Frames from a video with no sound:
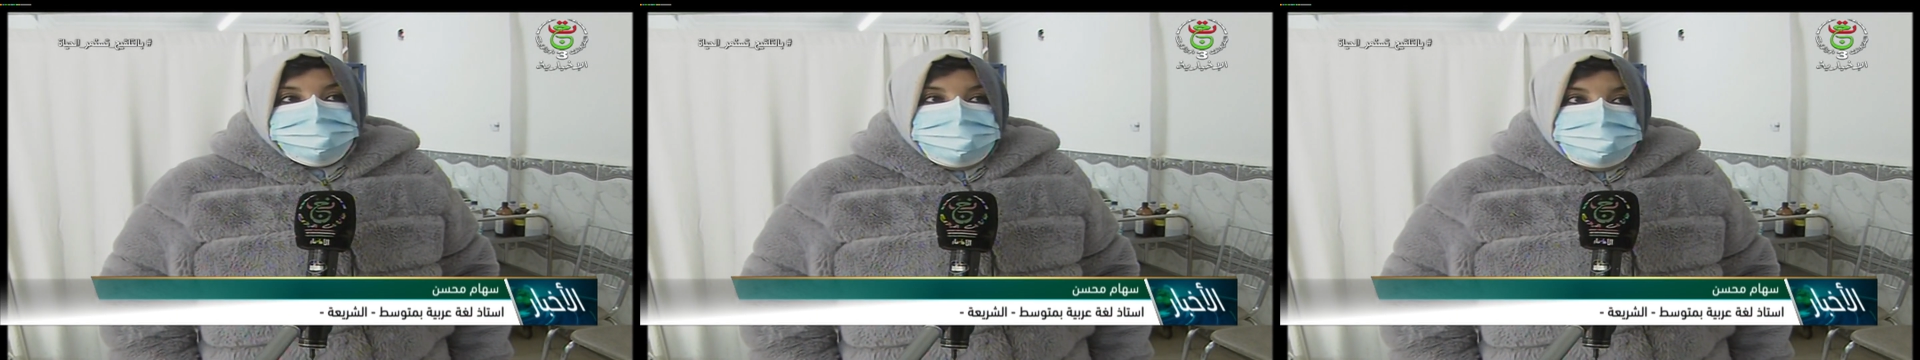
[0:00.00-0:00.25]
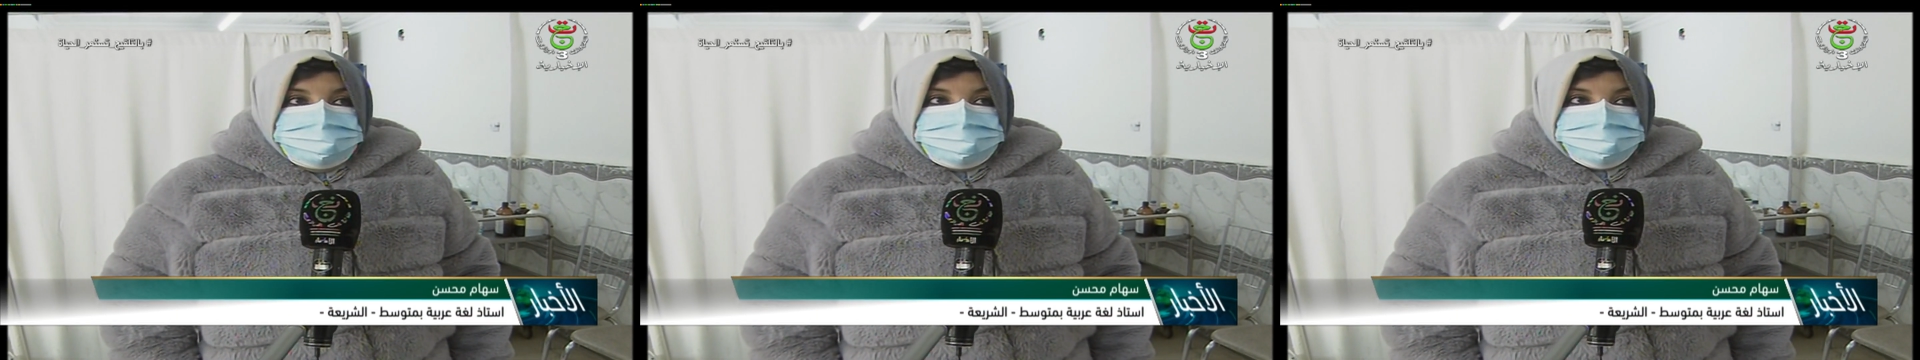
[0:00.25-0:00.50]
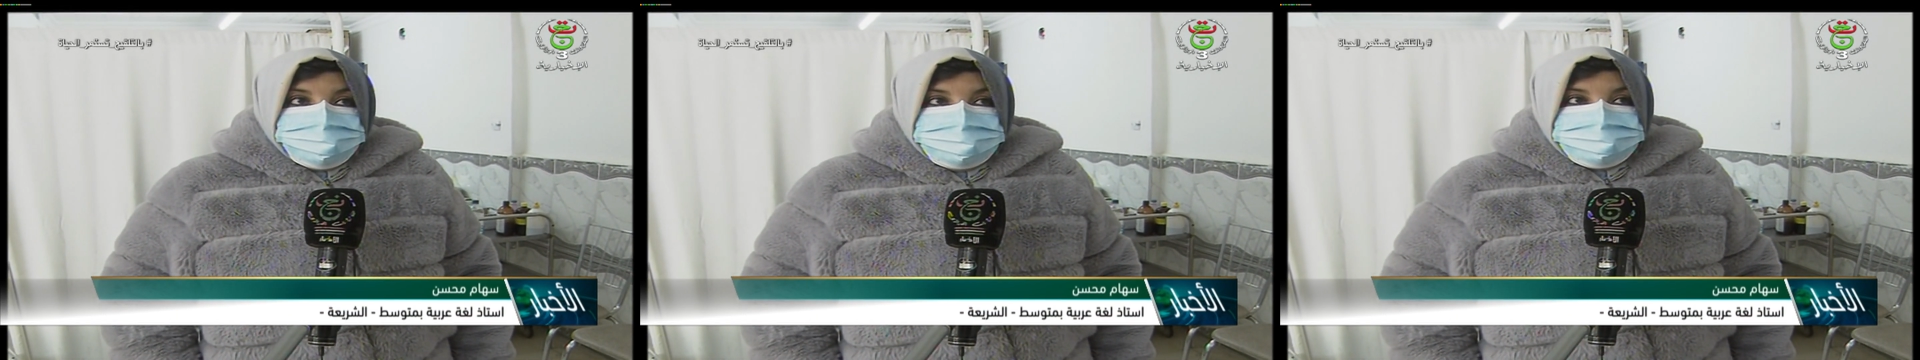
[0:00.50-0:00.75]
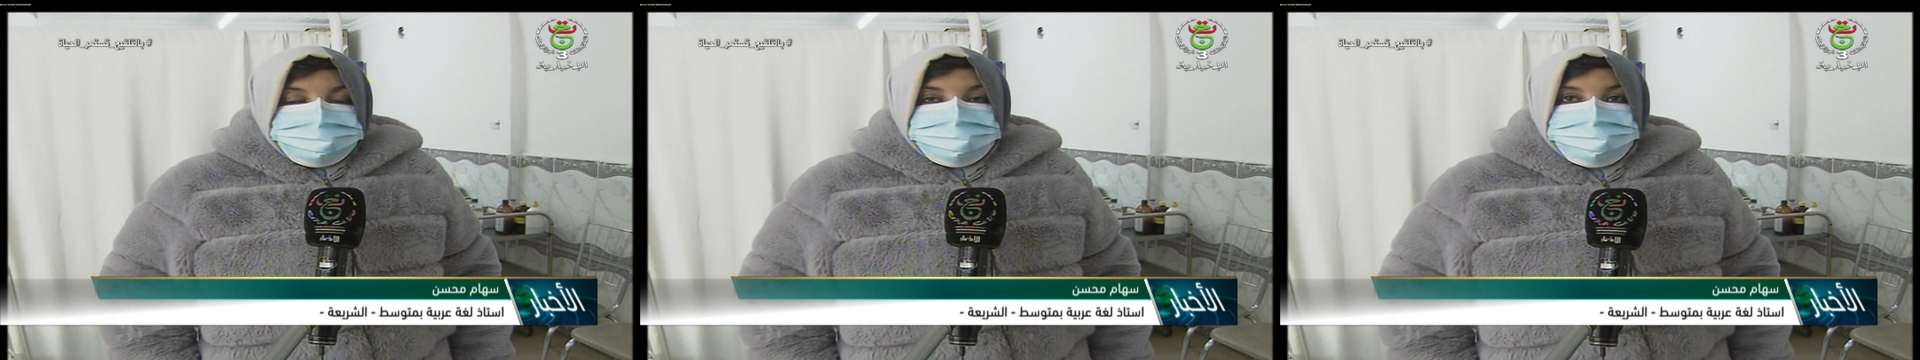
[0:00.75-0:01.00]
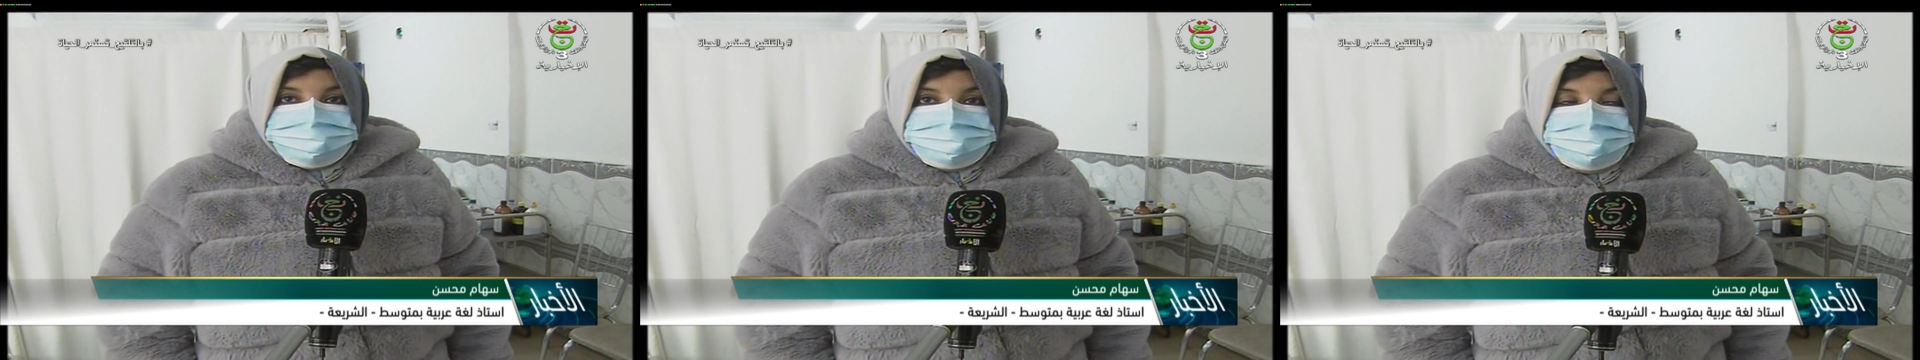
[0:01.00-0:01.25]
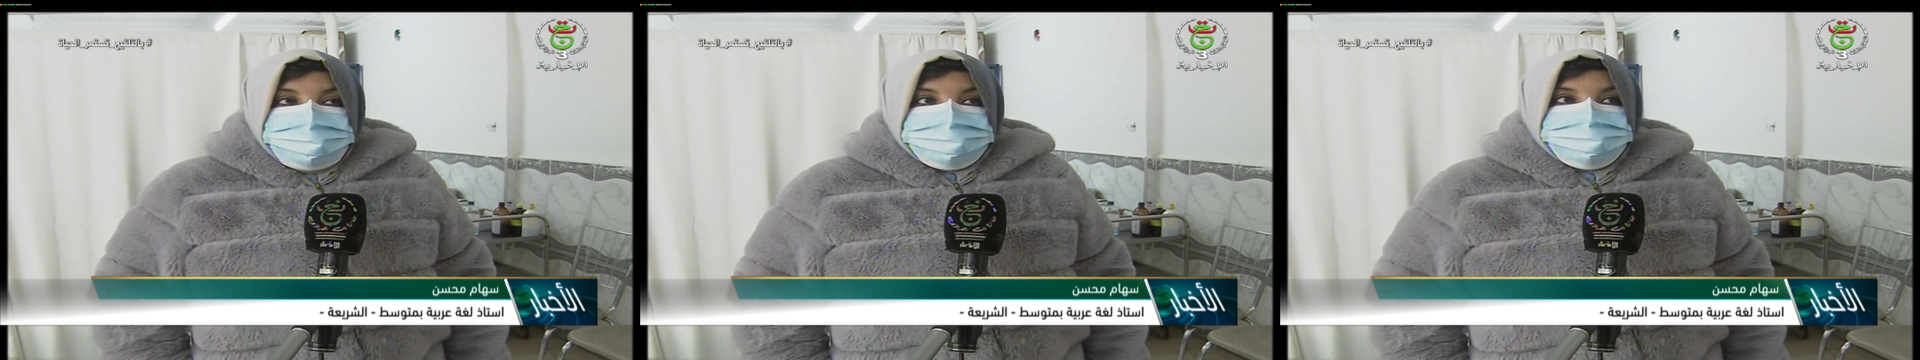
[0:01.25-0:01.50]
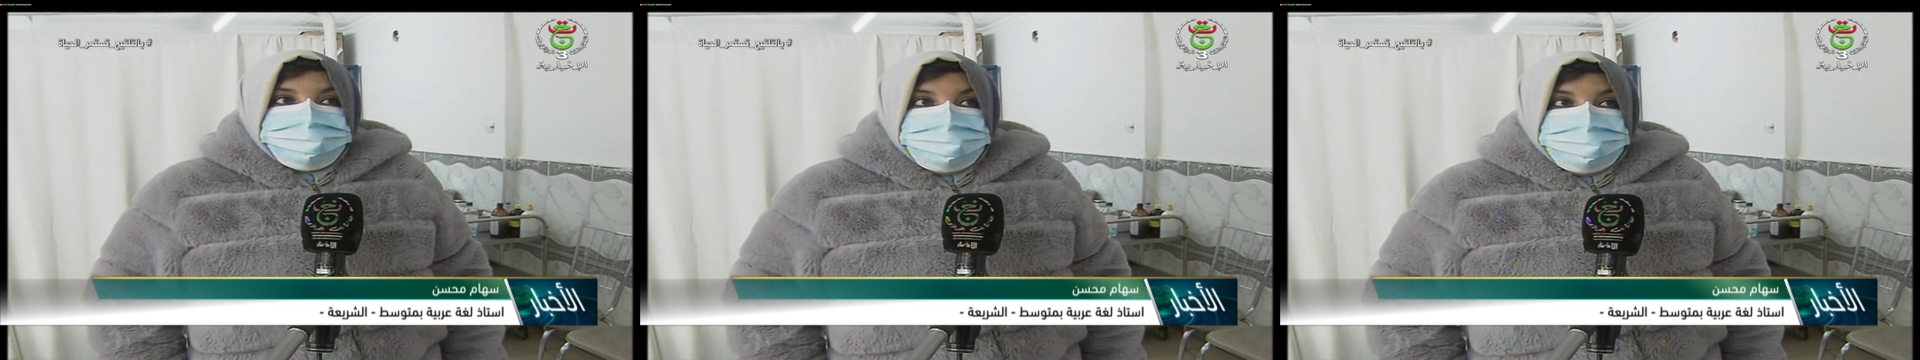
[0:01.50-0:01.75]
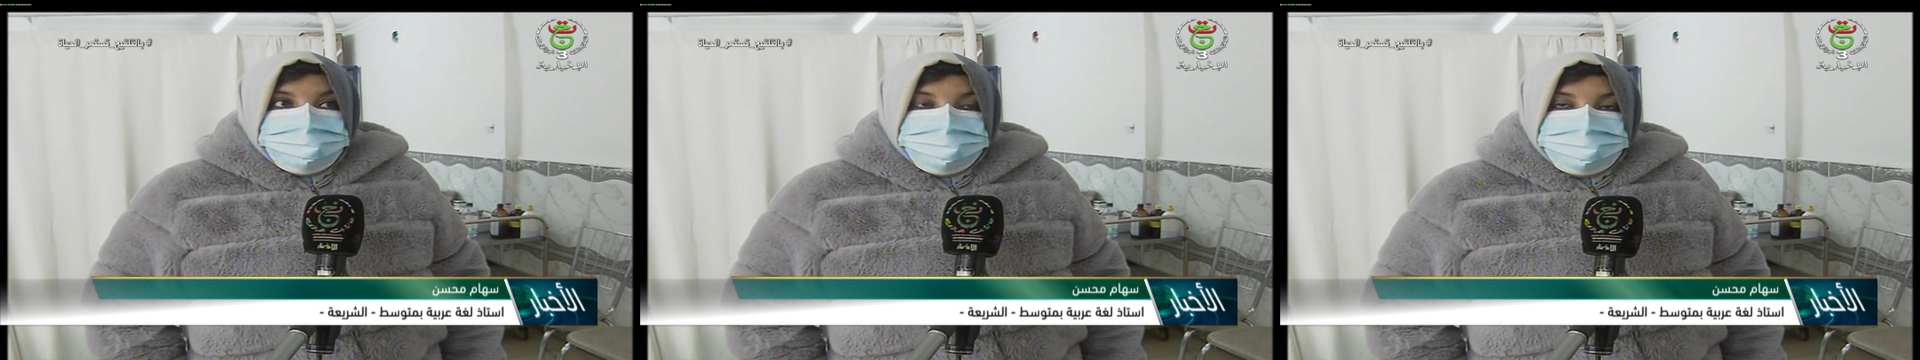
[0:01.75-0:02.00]
والمناسب للحد من
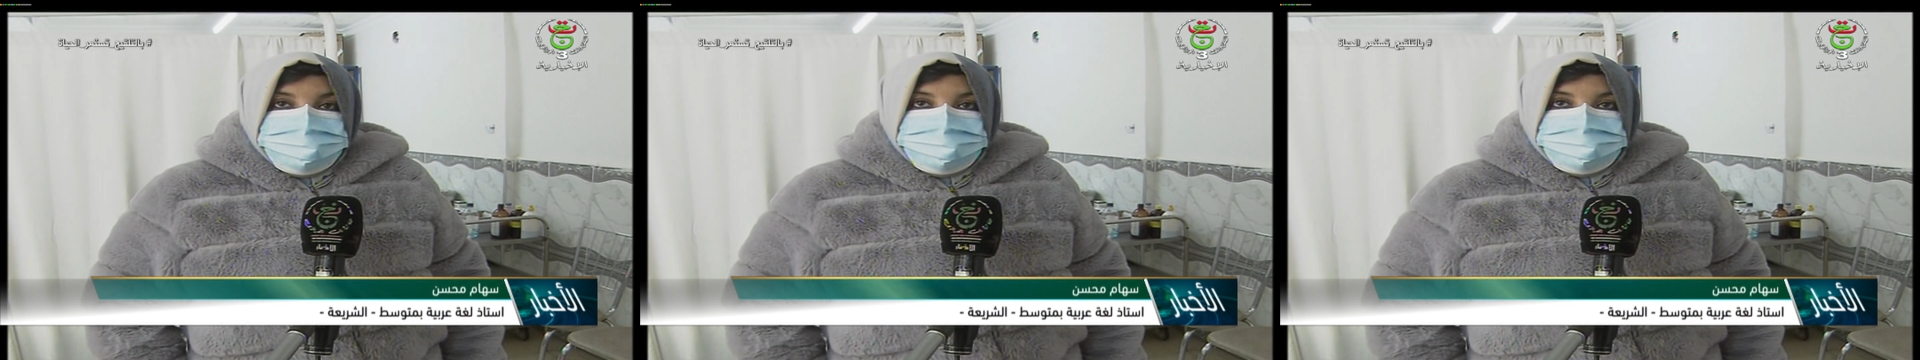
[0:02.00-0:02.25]
هذا